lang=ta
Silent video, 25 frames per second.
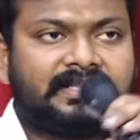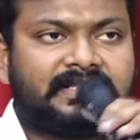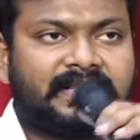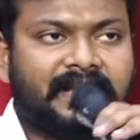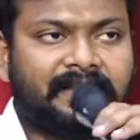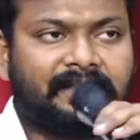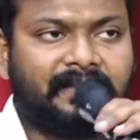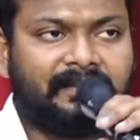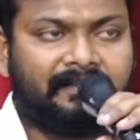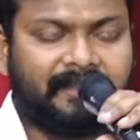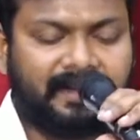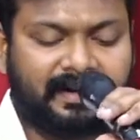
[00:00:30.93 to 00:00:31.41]

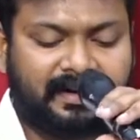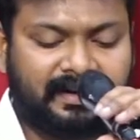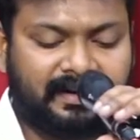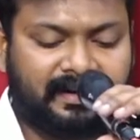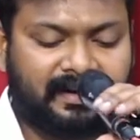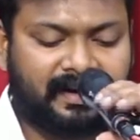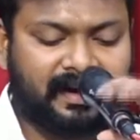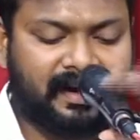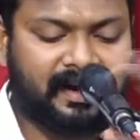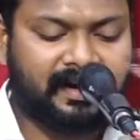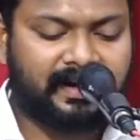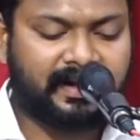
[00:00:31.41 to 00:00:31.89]
சபை
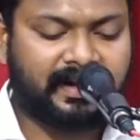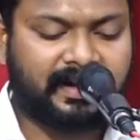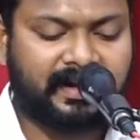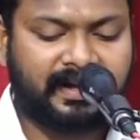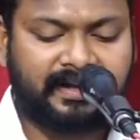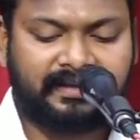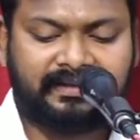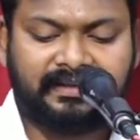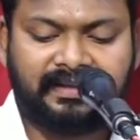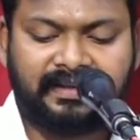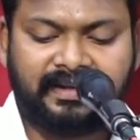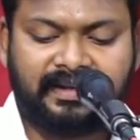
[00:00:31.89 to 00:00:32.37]
மக்களுக்காக
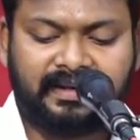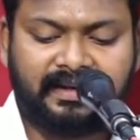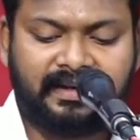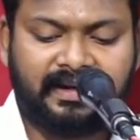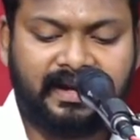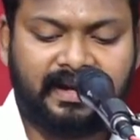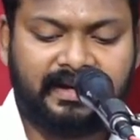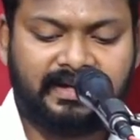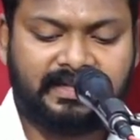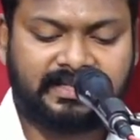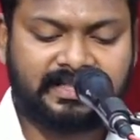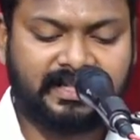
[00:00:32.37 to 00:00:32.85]
கர்த்தருக்கு
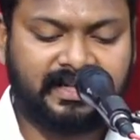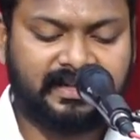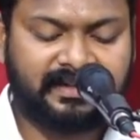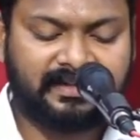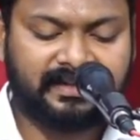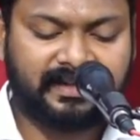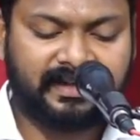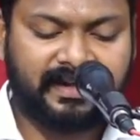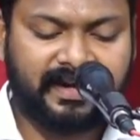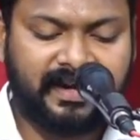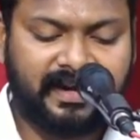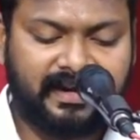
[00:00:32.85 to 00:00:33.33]
நன்றி
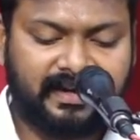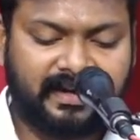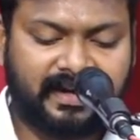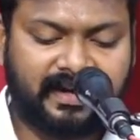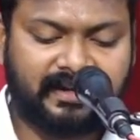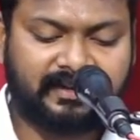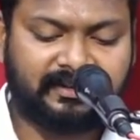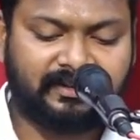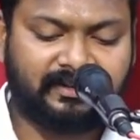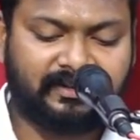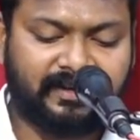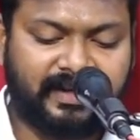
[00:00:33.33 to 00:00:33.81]
செலுத்துகிறேன்
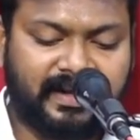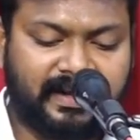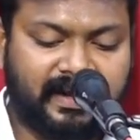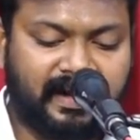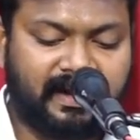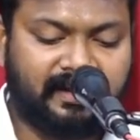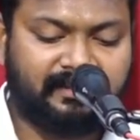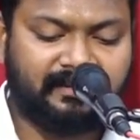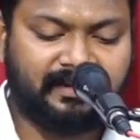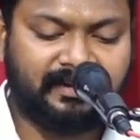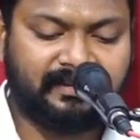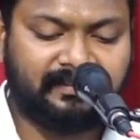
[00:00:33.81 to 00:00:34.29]
கர்த்தருடைய
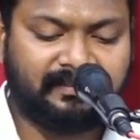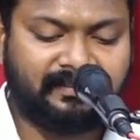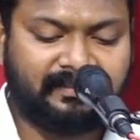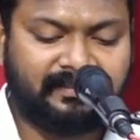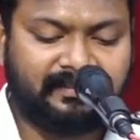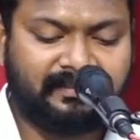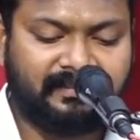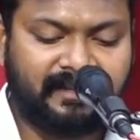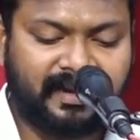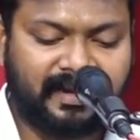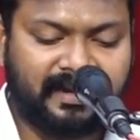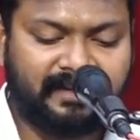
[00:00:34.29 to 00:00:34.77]
நாமம்
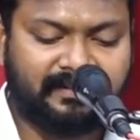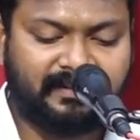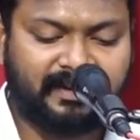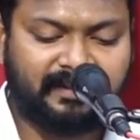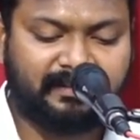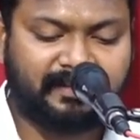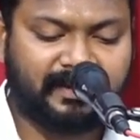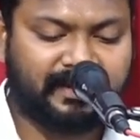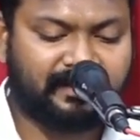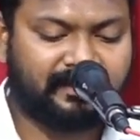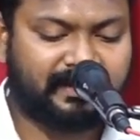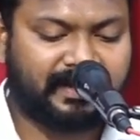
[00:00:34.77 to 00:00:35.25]

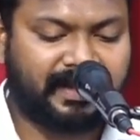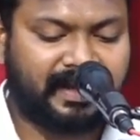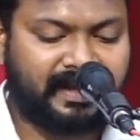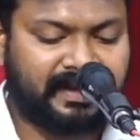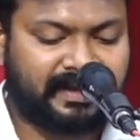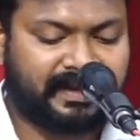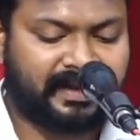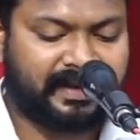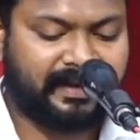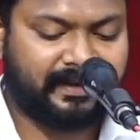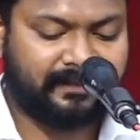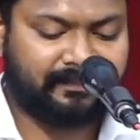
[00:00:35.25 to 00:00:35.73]

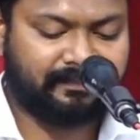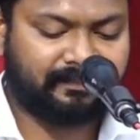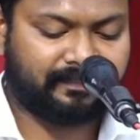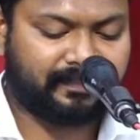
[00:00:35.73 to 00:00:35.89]
மகிமைப்படுவதாக